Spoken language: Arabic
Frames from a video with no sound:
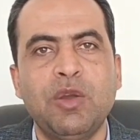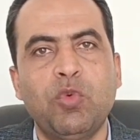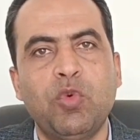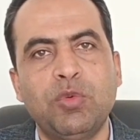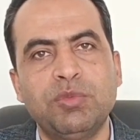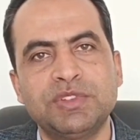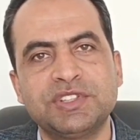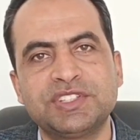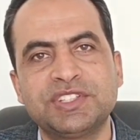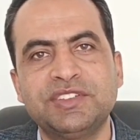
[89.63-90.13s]

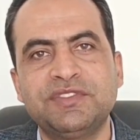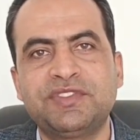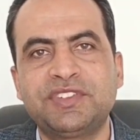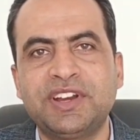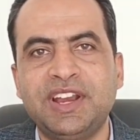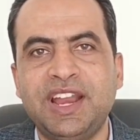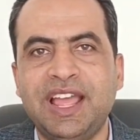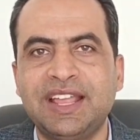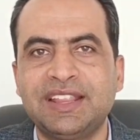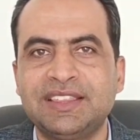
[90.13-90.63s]
ومن
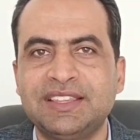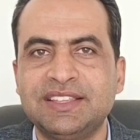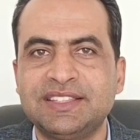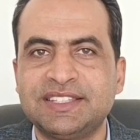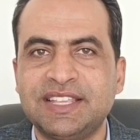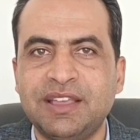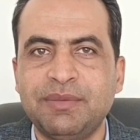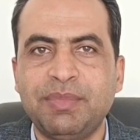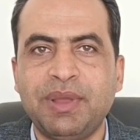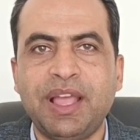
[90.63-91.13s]
صفر لحد
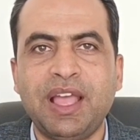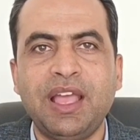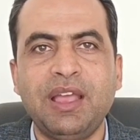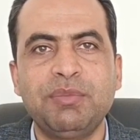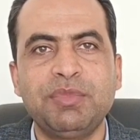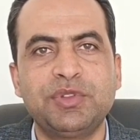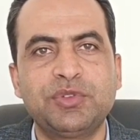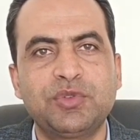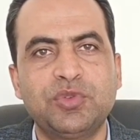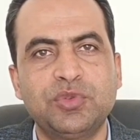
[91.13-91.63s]
سبعة
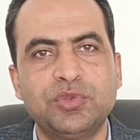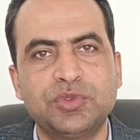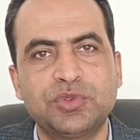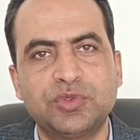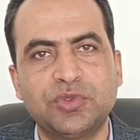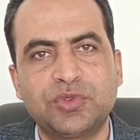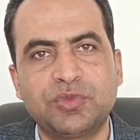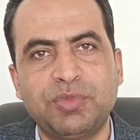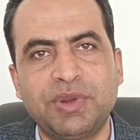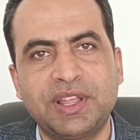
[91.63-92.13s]
بتكون
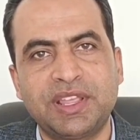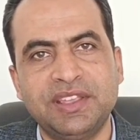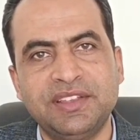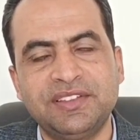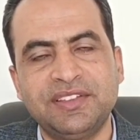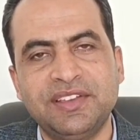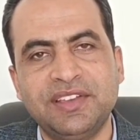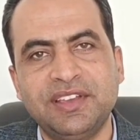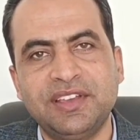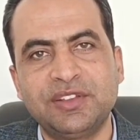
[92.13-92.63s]
التربة
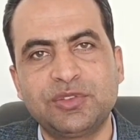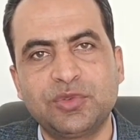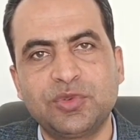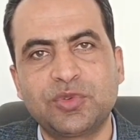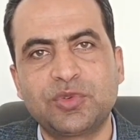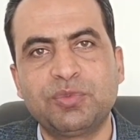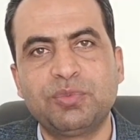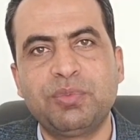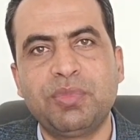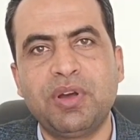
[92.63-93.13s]
كده
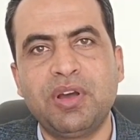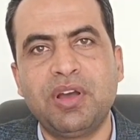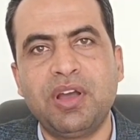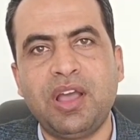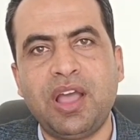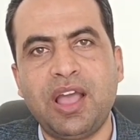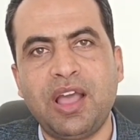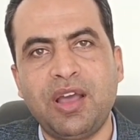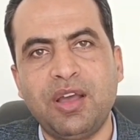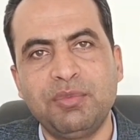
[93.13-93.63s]
تربة
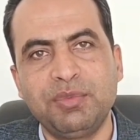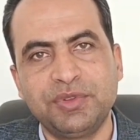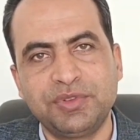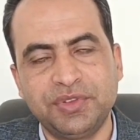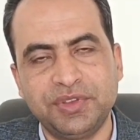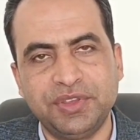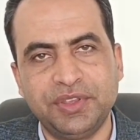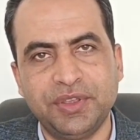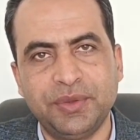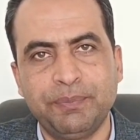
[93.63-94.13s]

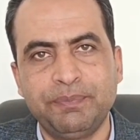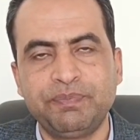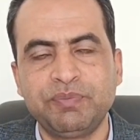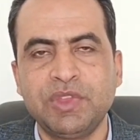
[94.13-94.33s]
حامضية